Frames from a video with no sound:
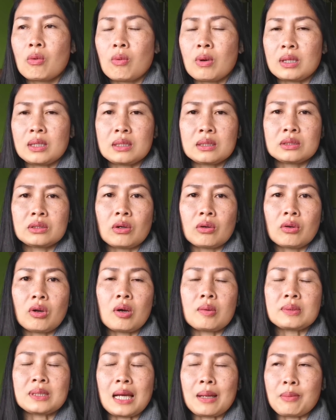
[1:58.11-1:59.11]
วันหนึ่งสองร
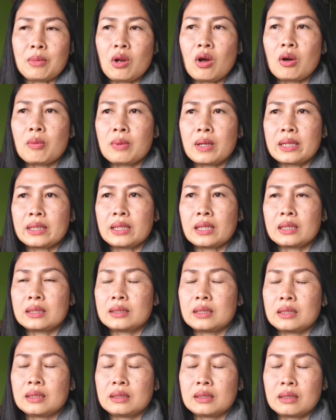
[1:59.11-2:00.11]
อบสามรอบอะไรเงี้ย
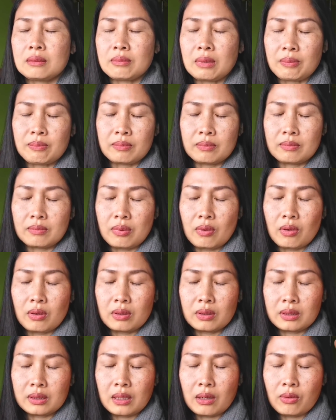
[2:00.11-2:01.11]
ยิ่งยิ่งแบบ
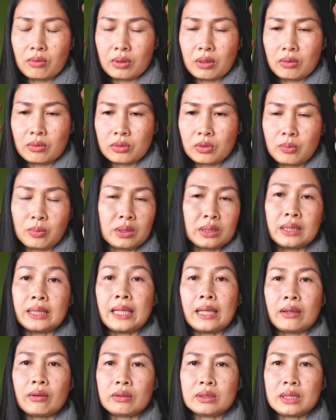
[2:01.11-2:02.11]
เราเราอยู่บน
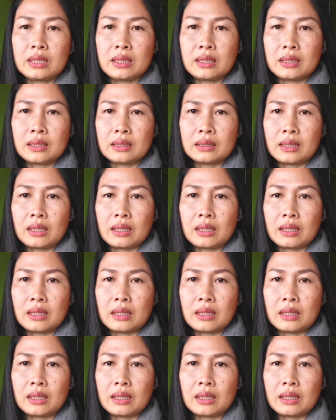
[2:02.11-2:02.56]
เตียงก็จริงนะ